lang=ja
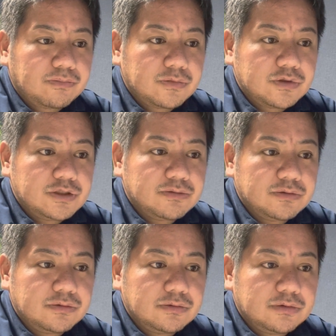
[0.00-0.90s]
自
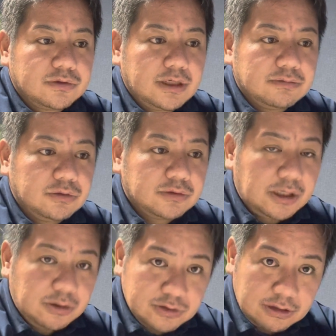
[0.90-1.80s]
分クラブの代
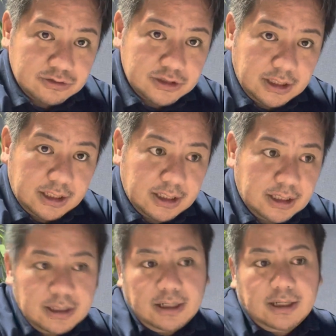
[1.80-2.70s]
表者をしながら、
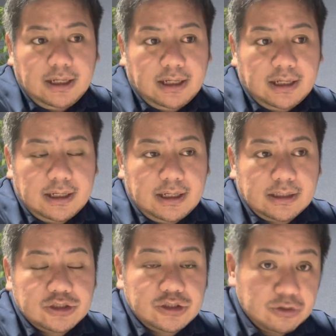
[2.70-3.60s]

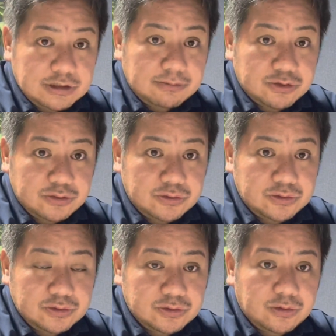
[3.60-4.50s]
えー、指導者もする
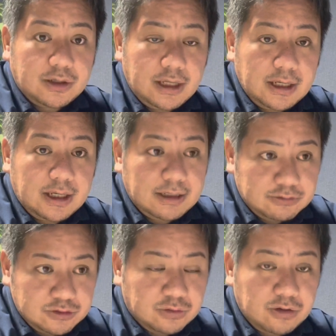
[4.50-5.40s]
とかねあれも
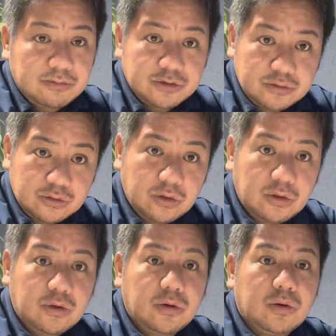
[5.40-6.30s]
するこれもすると
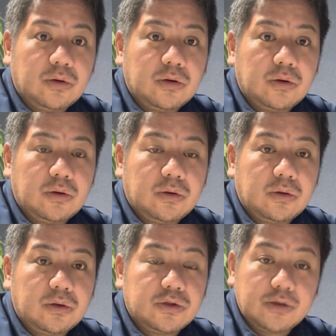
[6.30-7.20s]

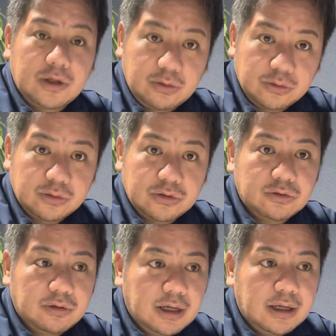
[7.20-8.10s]
いうようなことっていう
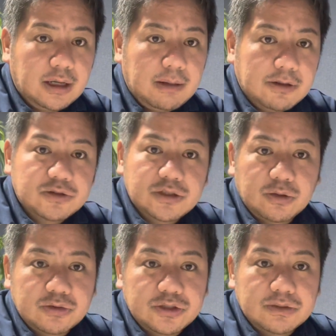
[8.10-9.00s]
のは、まあ、正直
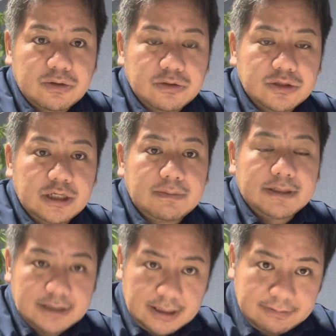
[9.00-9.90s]
お勧めをしていま
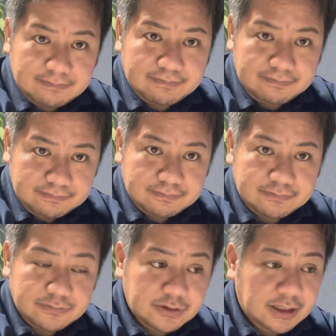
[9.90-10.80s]
せん。うん
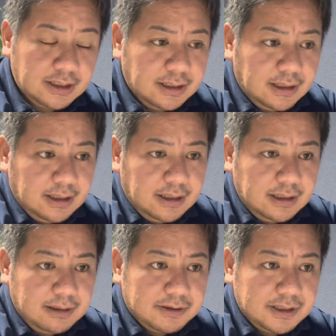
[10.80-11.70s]
で、
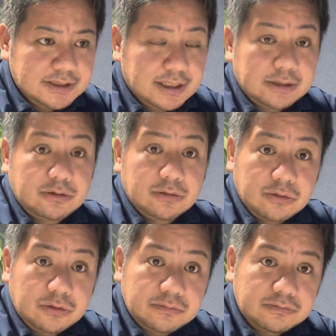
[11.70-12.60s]
えーまあ、なぜかという
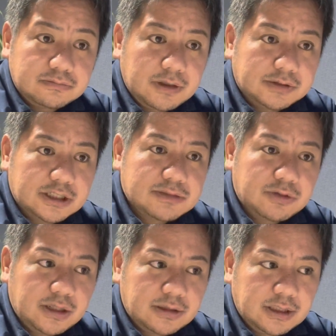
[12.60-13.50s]
と、まあ、私も
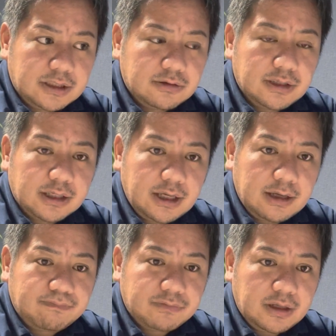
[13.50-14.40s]
ねできるだけ、
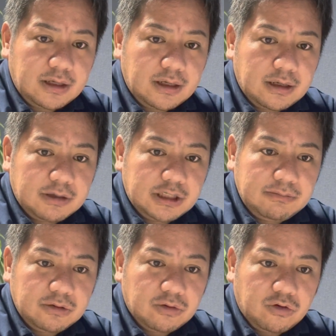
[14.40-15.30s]
えーまあ、
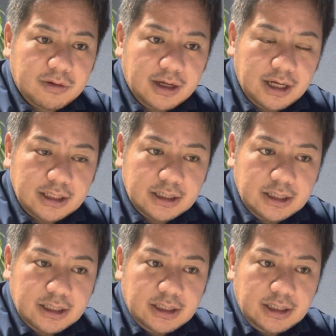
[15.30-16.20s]
日々の細かい、
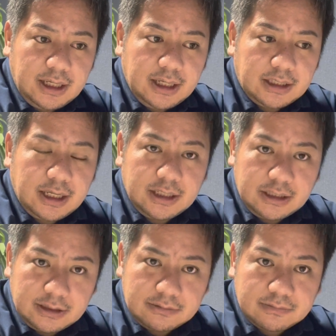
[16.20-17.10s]
えー、経営
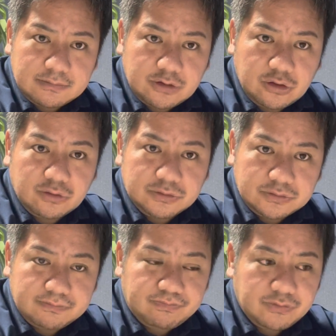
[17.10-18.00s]
業務
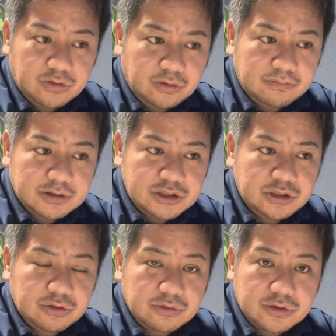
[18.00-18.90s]
と、まあ、事
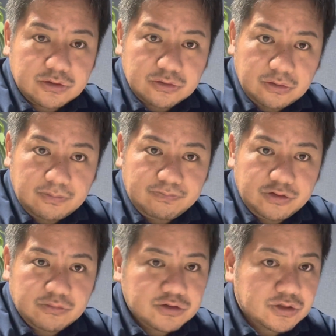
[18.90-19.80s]
業を作ると
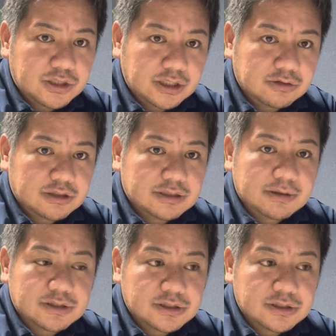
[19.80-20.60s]
もちろんチェックはします